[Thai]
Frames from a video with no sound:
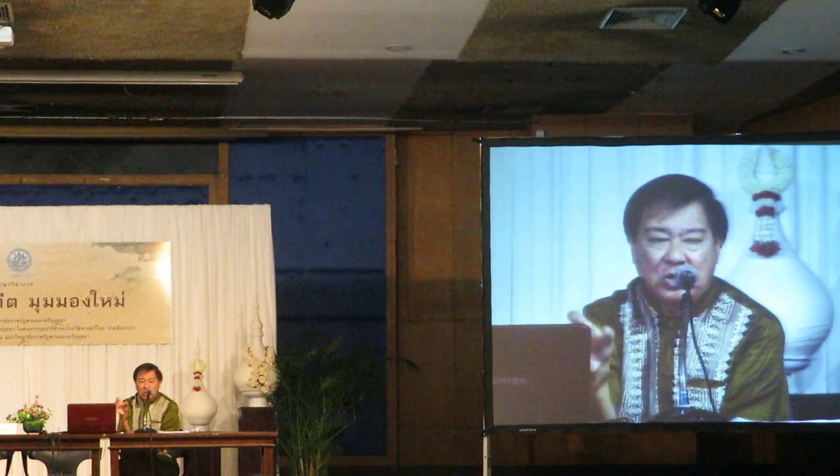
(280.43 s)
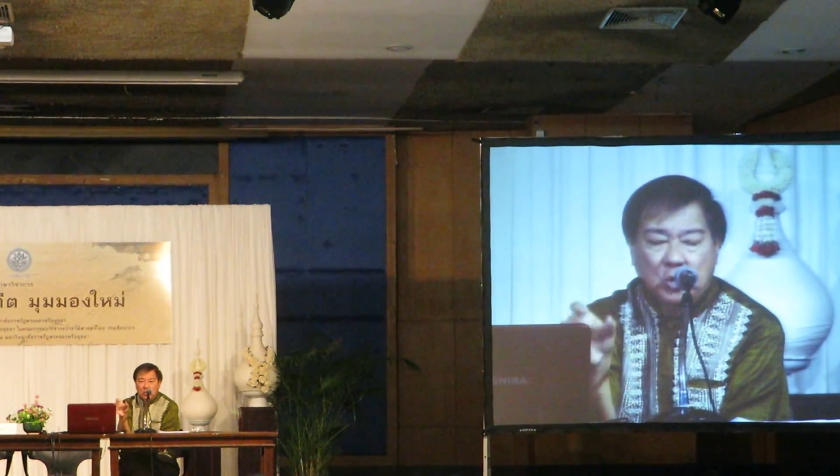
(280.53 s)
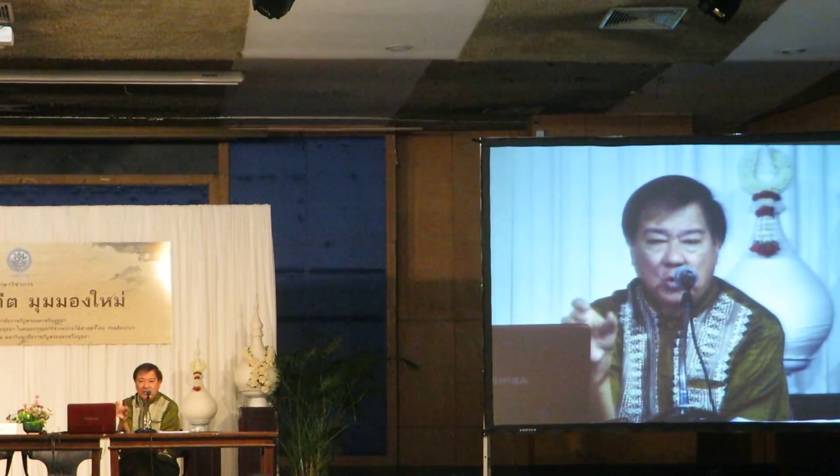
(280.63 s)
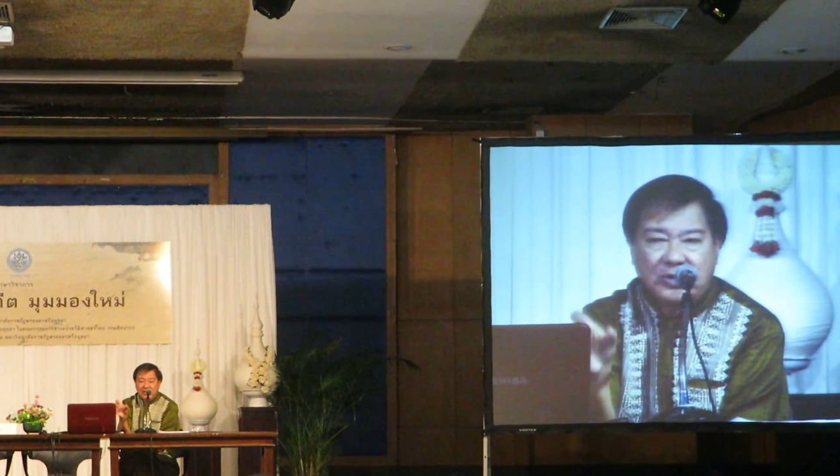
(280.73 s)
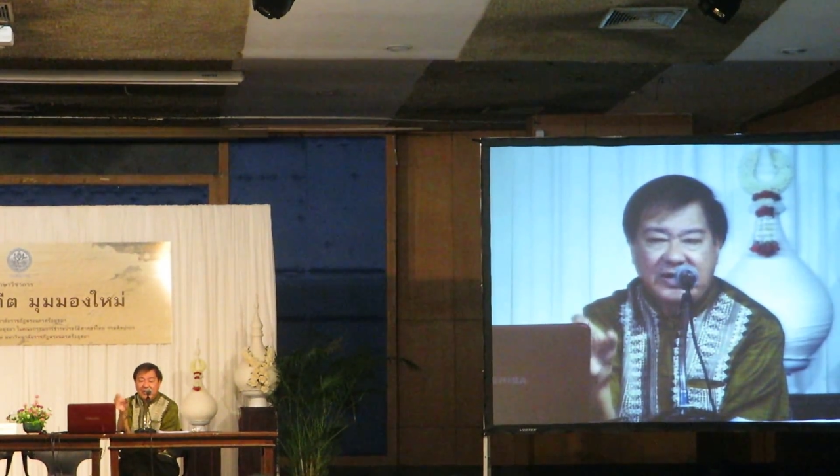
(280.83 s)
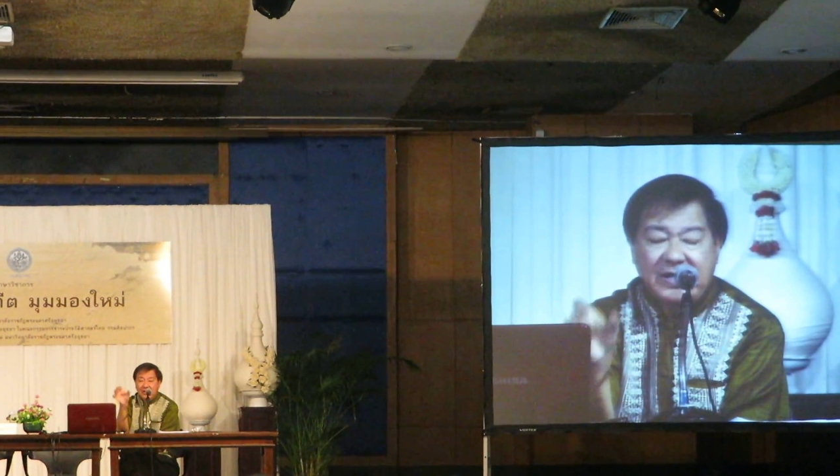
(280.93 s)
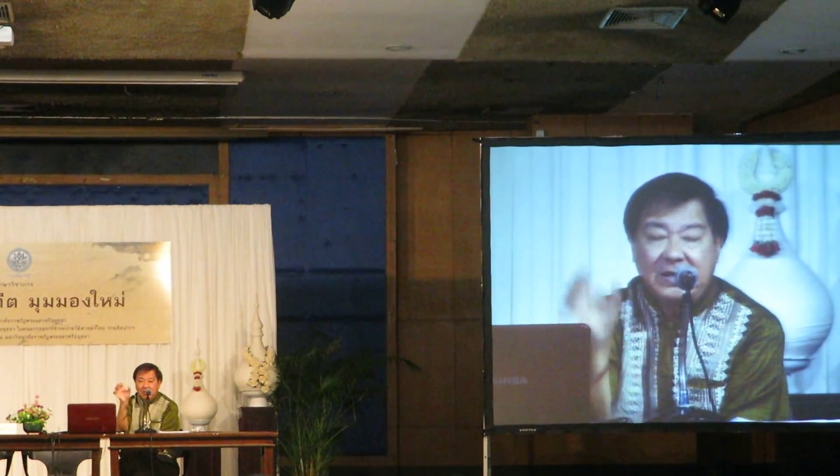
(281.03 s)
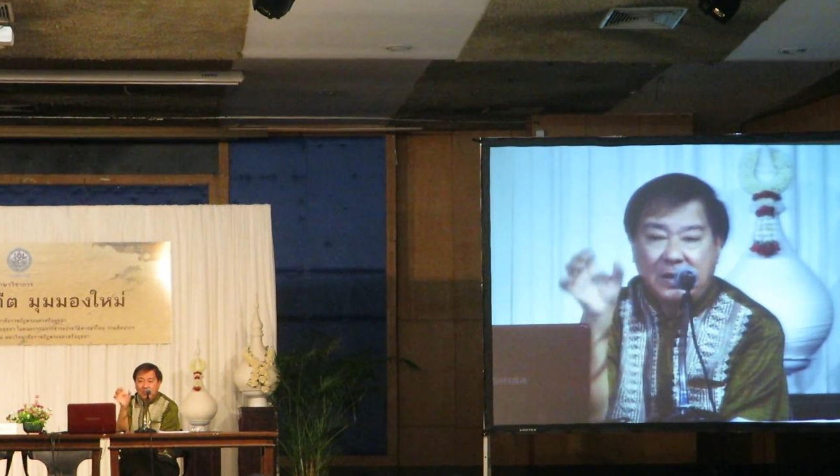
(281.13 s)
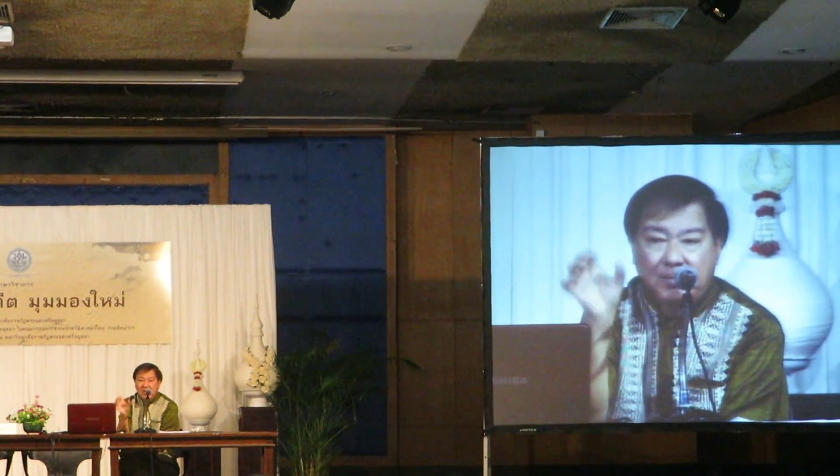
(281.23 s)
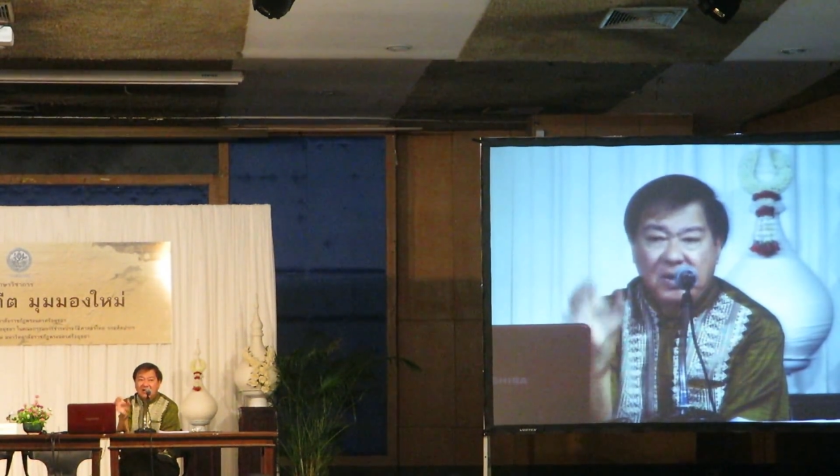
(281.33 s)
อยู่ที่
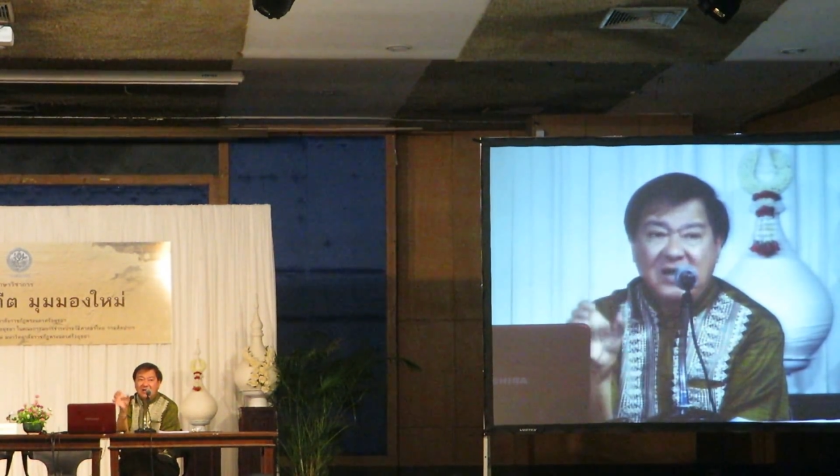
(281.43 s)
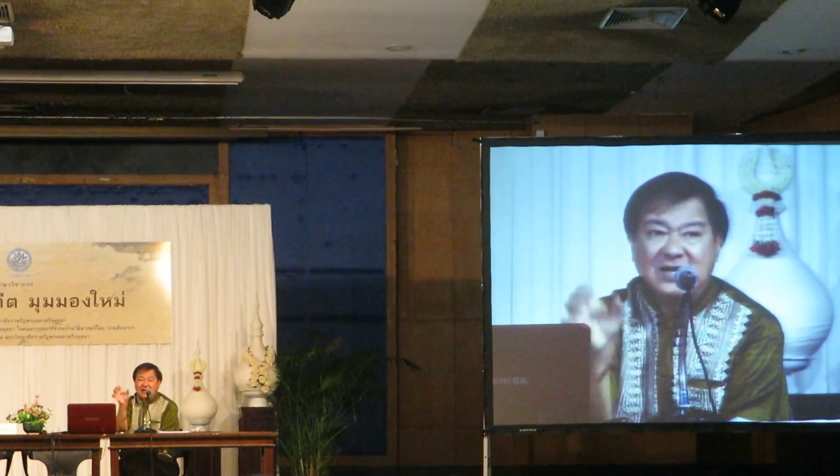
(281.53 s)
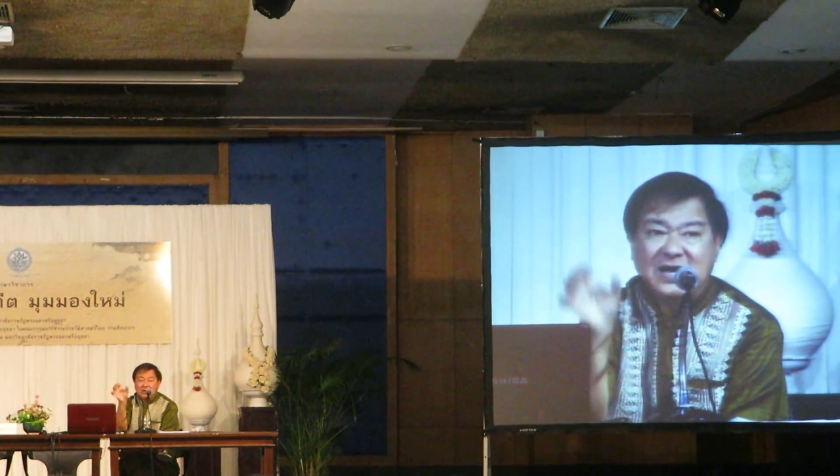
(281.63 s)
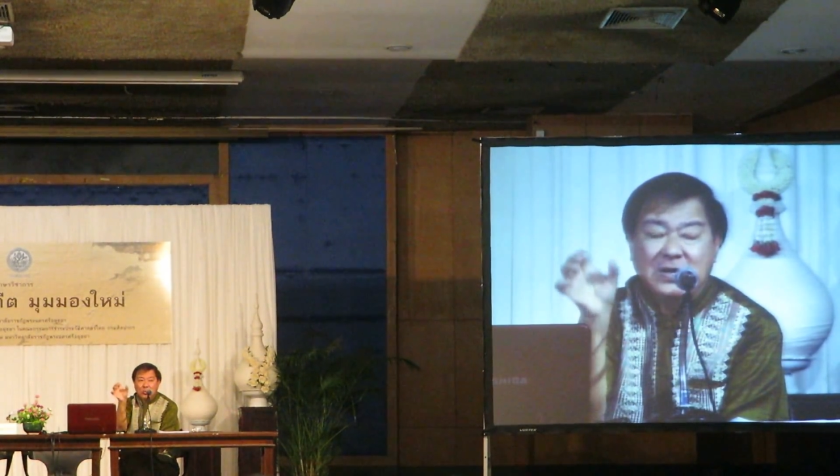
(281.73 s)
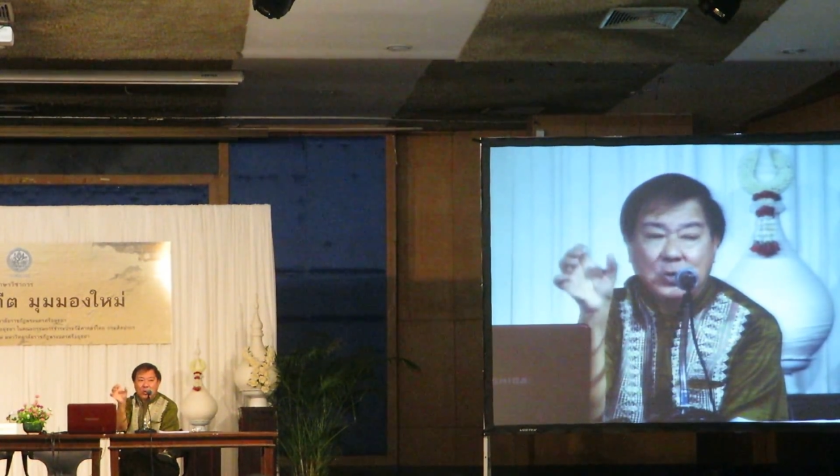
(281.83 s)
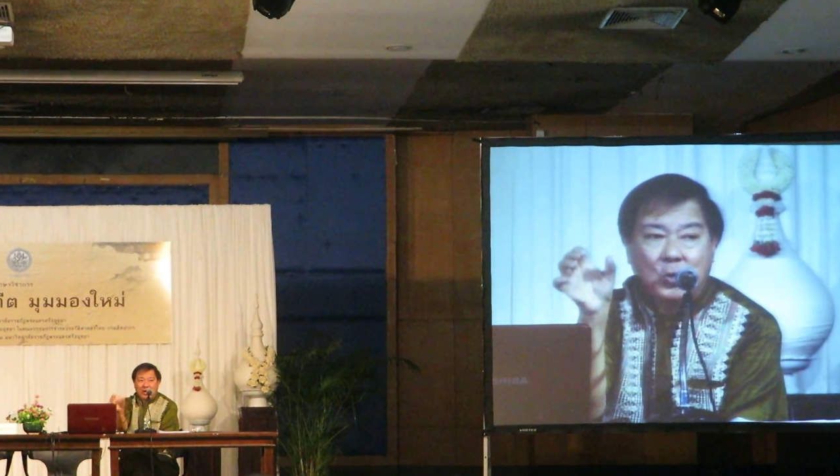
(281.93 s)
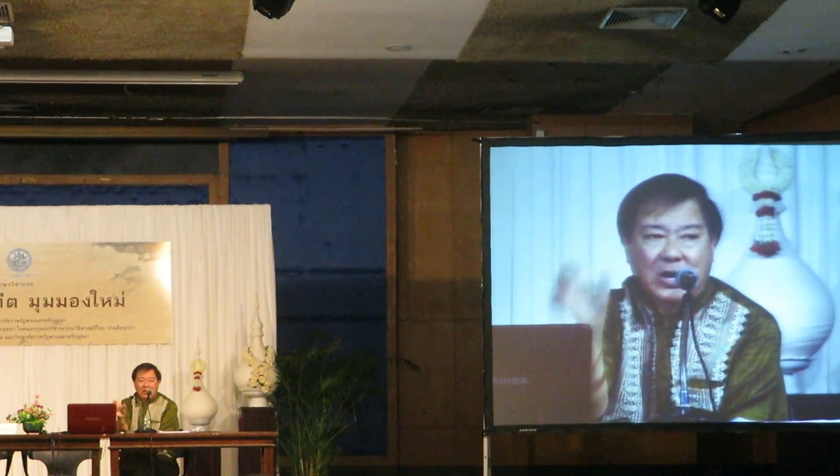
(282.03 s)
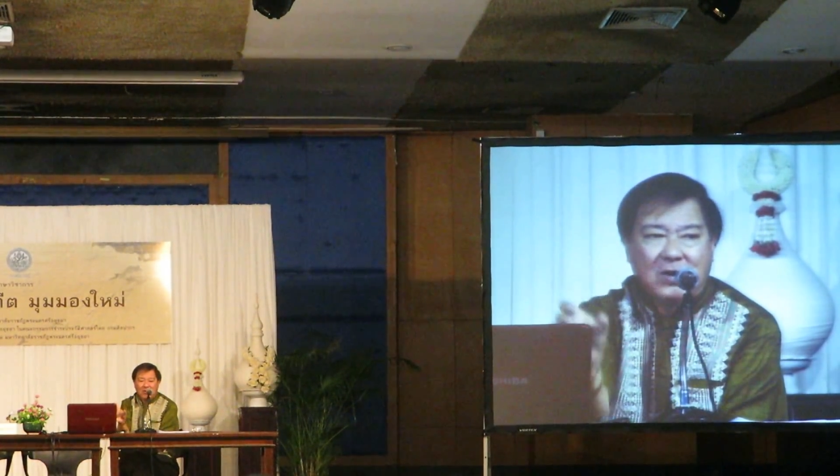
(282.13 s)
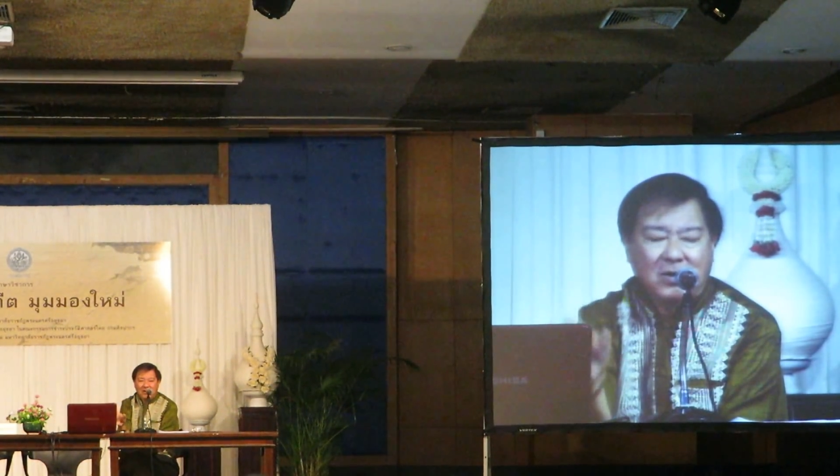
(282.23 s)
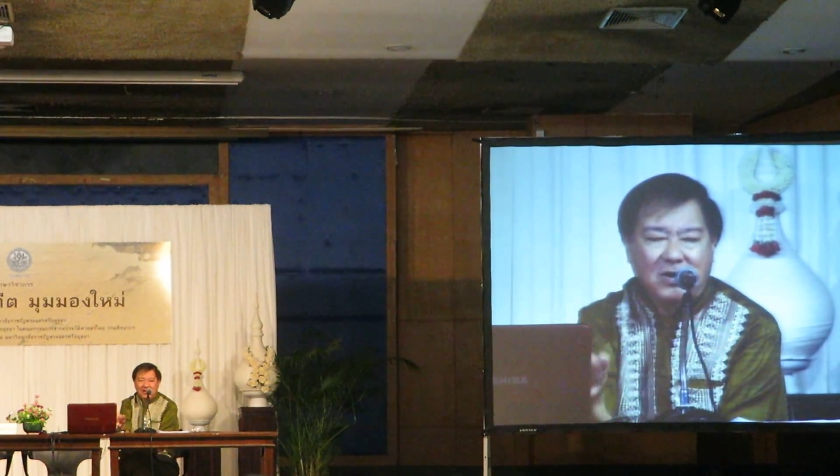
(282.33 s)
เมื่อท่านดู
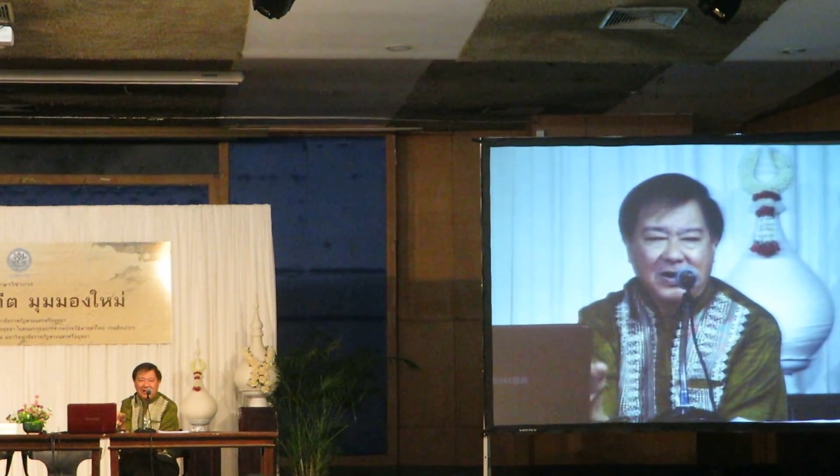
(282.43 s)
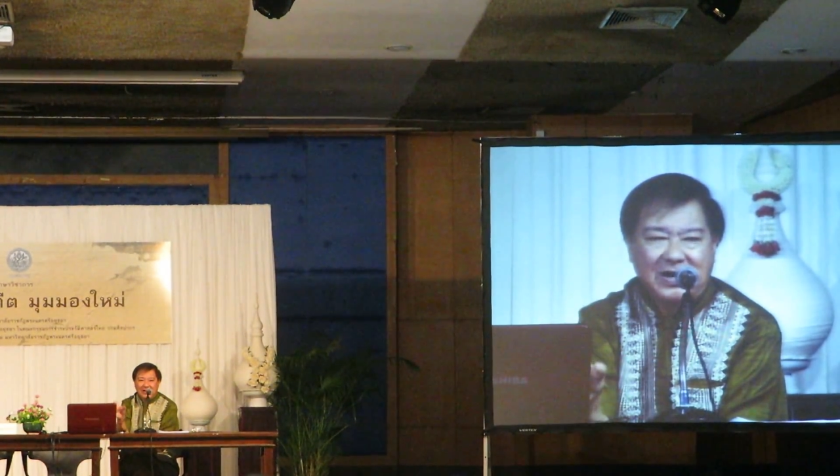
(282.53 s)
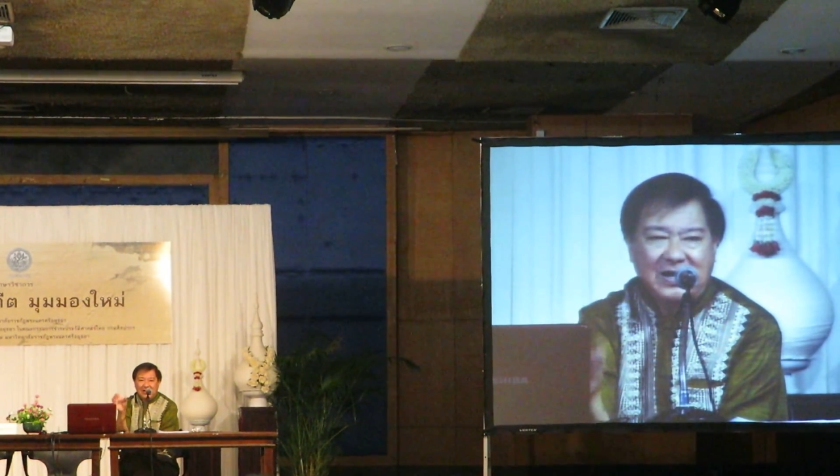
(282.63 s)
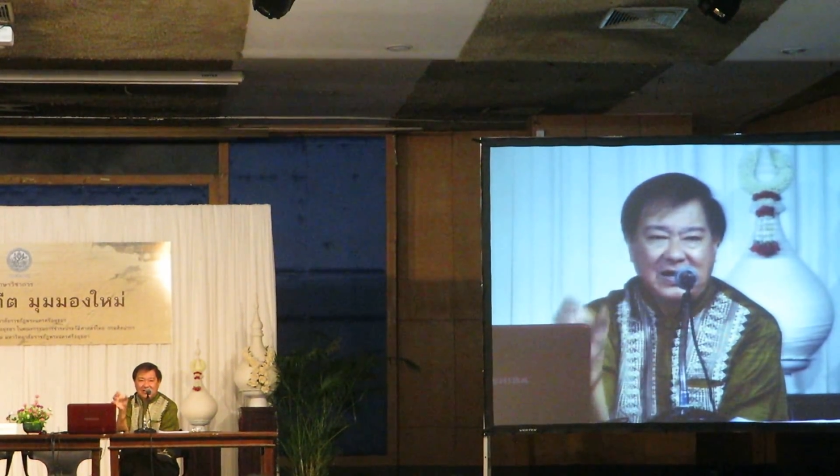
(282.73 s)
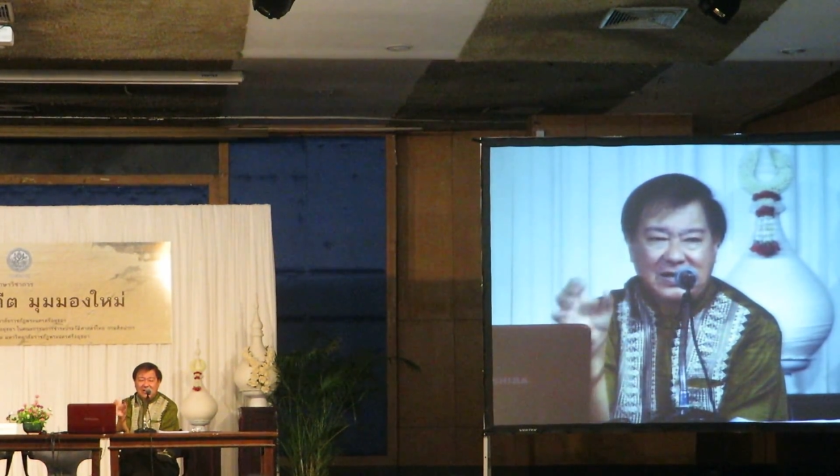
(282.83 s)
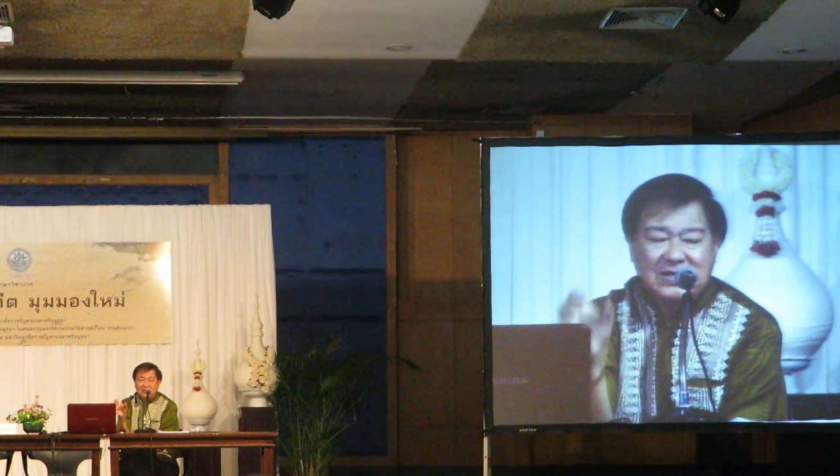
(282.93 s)
ละครนะ